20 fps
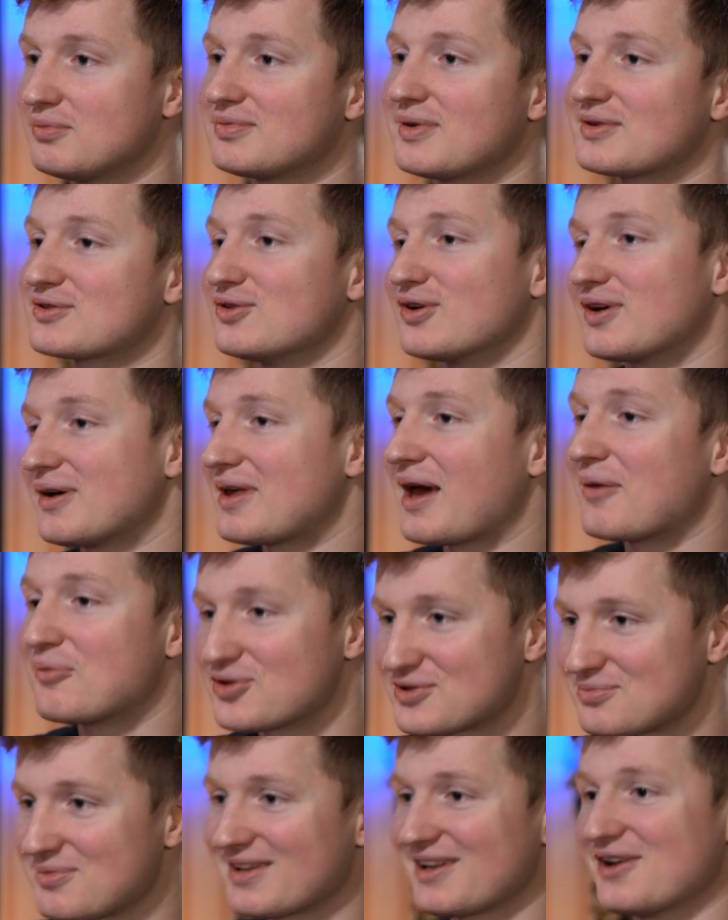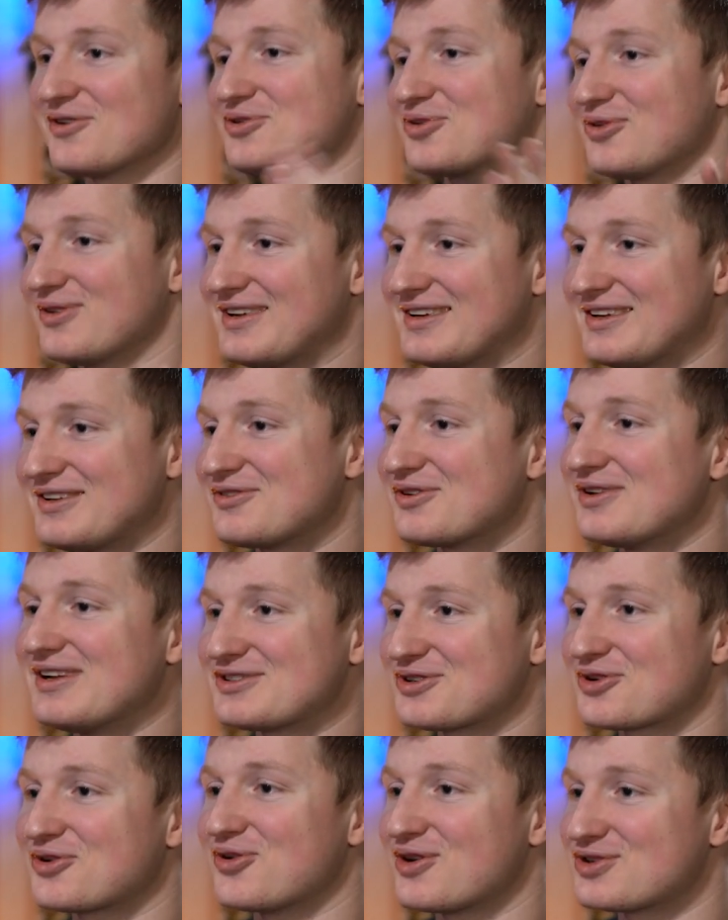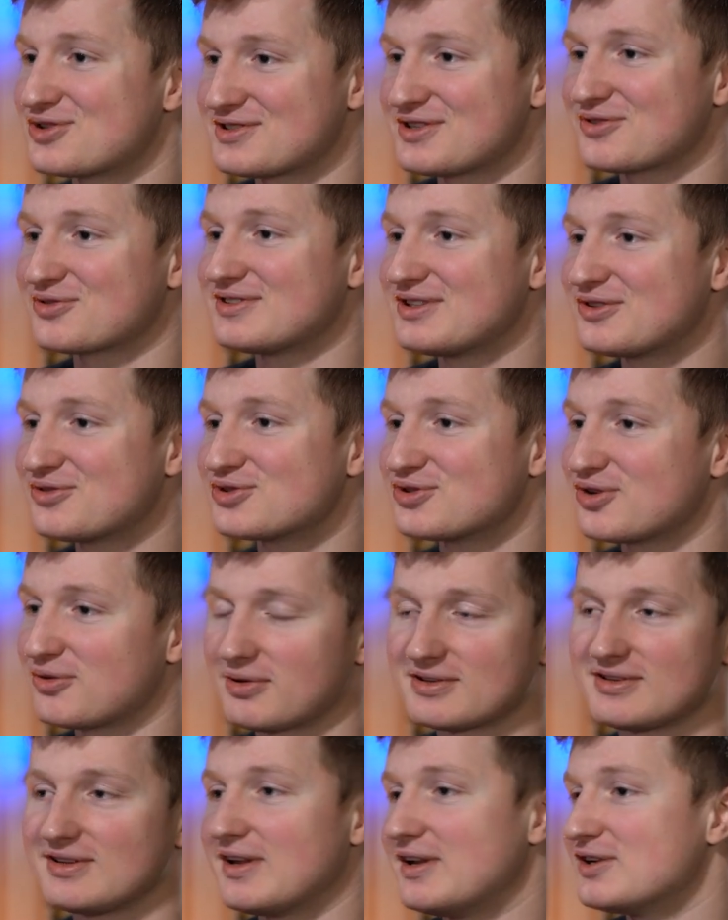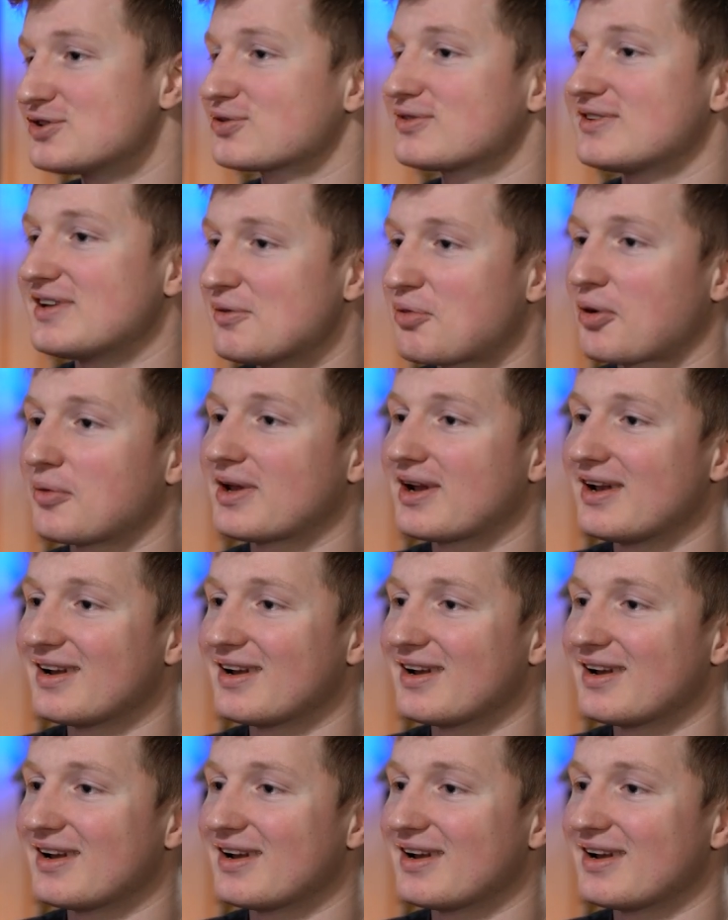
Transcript: Parce qu'il y a un peu ce mythe-là autour des, tu vois, des gens qui ont eu HEC, on se dit toujours, bah, c'était les gens, c'était les premiers.